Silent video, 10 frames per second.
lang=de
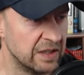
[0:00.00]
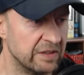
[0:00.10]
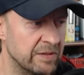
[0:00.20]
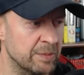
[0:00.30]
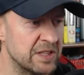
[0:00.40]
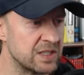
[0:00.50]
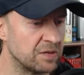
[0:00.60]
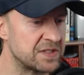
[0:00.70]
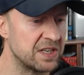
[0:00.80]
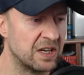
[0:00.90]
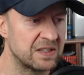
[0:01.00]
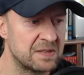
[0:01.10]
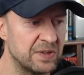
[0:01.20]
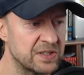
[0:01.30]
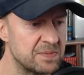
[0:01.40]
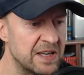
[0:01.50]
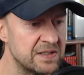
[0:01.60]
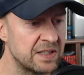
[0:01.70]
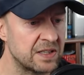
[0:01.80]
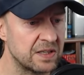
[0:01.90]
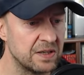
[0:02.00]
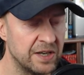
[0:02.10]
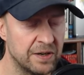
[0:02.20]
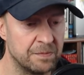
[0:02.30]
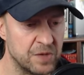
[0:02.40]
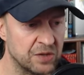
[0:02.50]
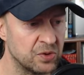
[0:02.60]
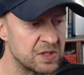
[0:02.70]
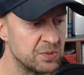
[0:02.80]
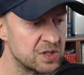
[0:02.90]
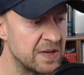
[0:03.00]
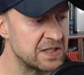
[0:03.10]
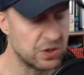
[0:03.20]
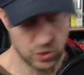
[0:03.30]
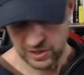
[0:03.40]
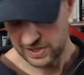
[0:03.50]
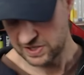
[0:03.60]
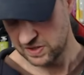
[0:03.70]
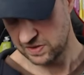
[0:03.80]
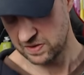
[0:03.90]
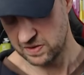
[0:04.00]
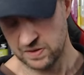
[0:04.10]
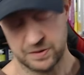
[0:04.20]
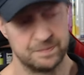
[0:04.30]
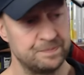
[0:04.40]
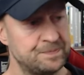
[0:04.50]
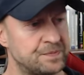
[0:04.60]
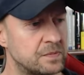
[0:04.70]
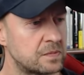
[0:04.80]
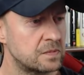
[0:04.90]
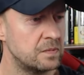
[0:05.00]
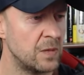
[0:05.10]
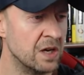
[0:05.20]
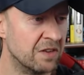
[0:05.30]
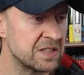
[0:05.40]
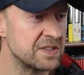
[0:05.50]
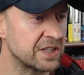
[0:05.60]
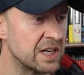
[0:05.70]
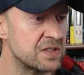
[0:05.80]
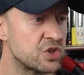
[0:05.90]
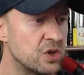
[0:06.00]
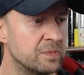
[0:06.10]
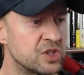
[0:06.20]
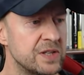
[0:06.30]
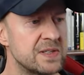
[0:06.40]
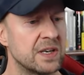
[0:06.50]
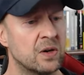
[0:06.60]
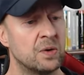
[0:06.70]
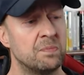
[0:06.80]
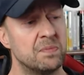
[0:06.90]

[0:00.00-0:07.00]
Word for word: wenn man es aufs Jahr 22, äh, ja doch 22 hochrechnet, ähm, war es nicht ganz so schlimm, schätze ich auch.